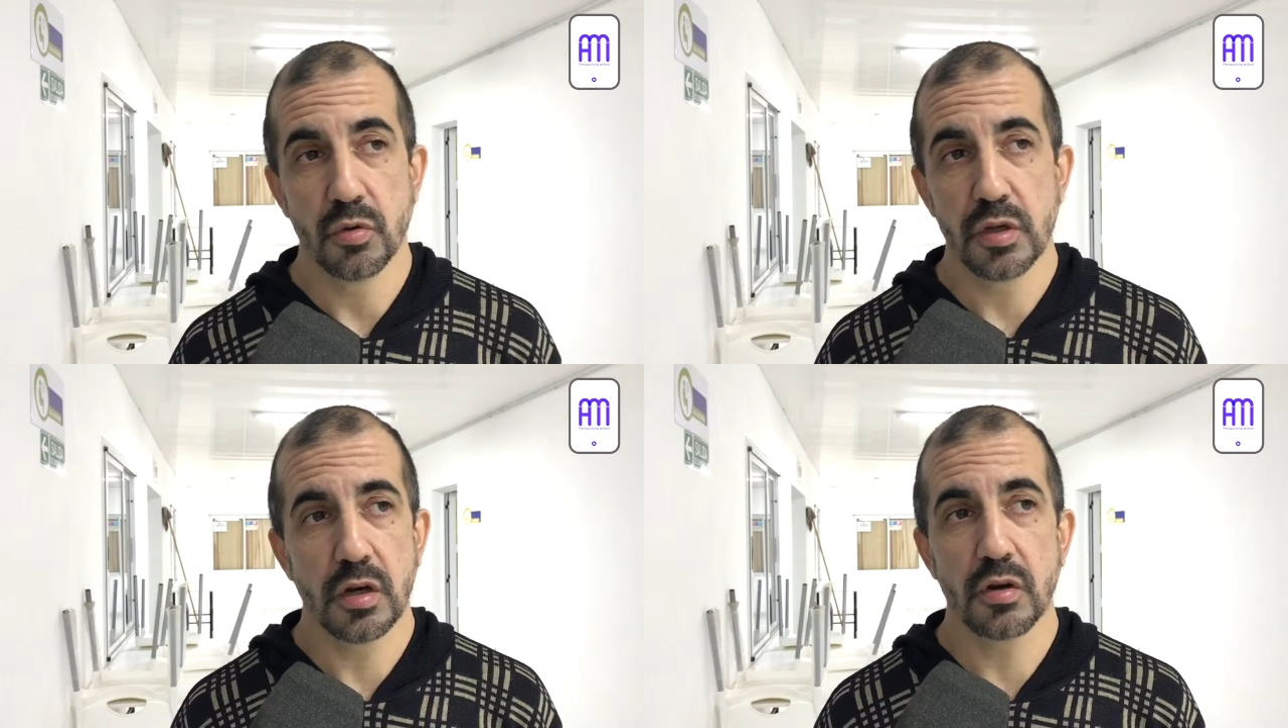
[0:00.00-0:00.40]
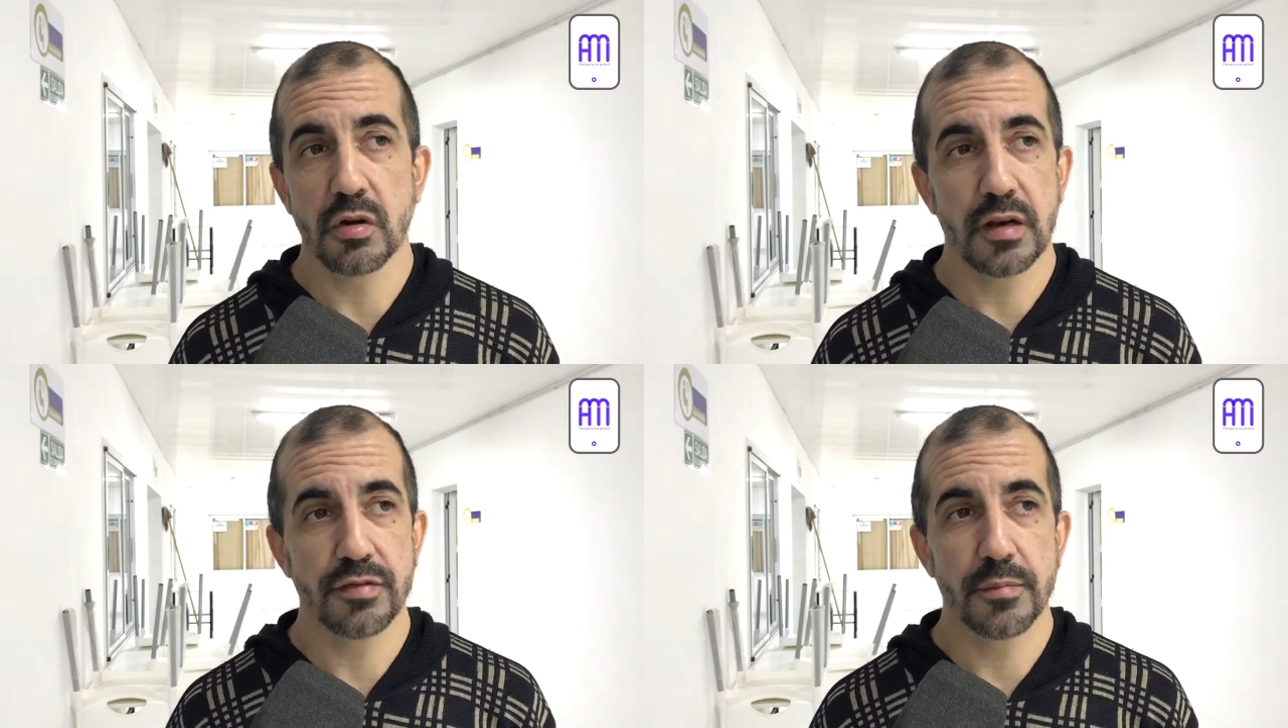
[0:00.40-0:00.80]
unirlos
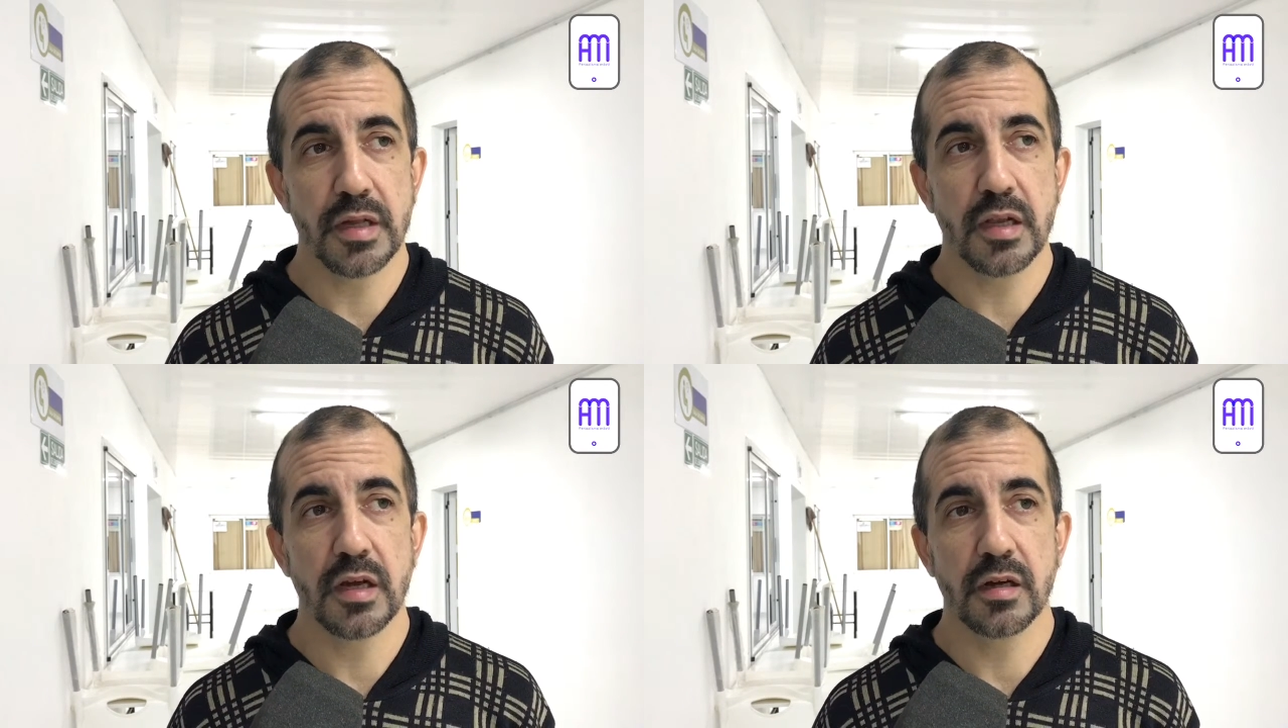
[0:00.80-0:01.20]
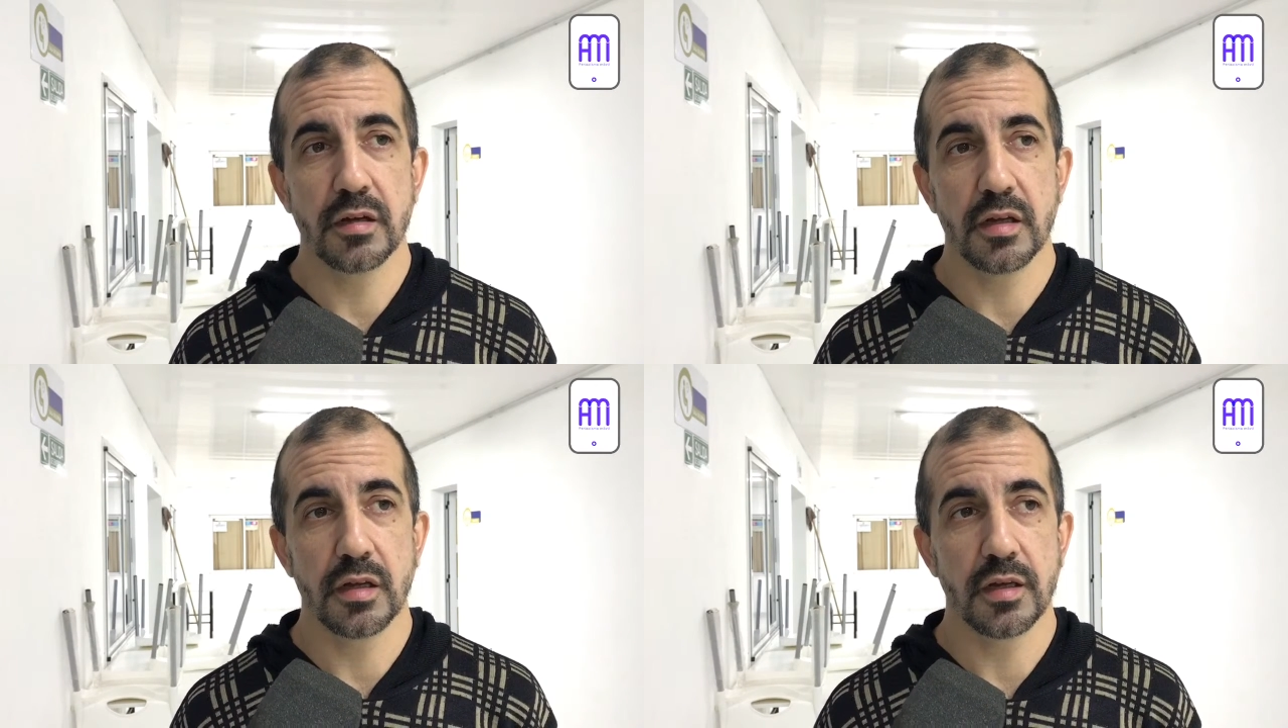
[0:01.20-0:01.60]
con la
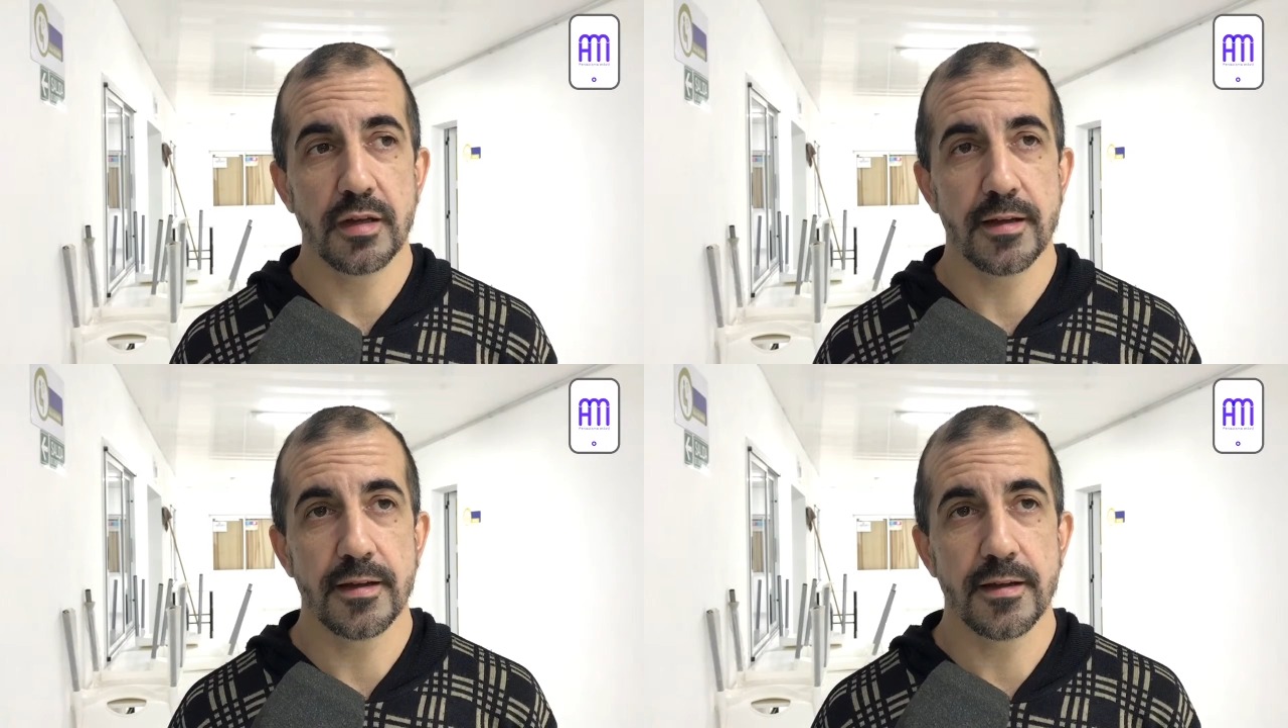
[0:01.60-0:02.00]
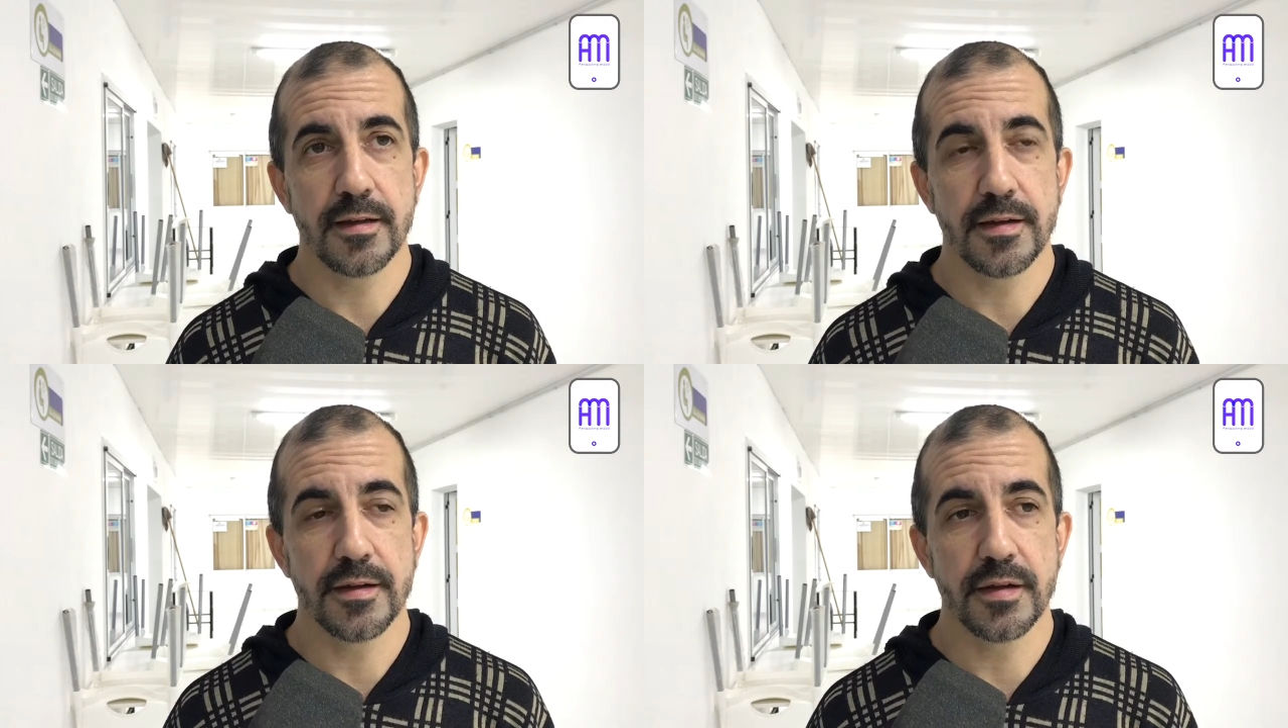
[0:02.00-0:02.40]
familia,
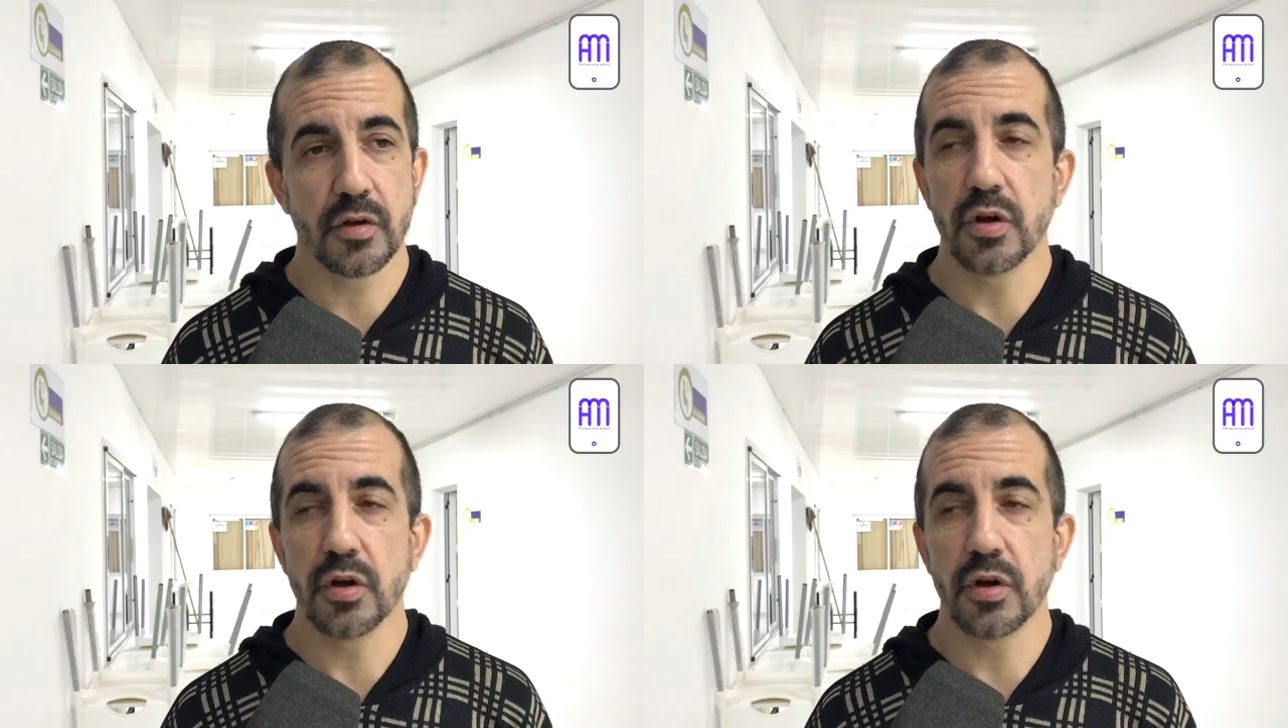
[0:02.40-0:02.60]
eh,